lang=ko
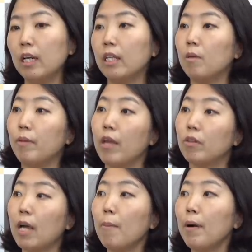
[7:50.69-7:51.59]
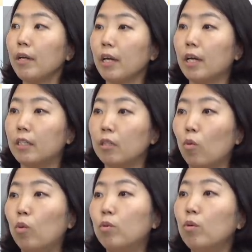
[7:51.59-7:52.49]
아니면 내년
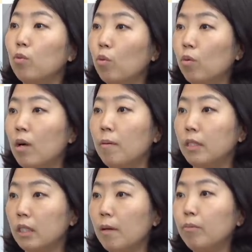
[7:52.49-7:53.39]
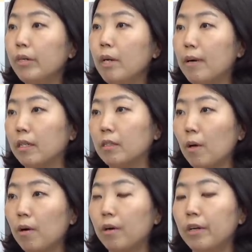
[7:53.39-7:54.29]
상반기까지는 그 정도 시간 프레임
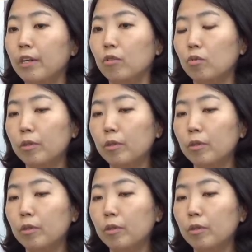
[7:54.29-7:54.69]
안에서 음.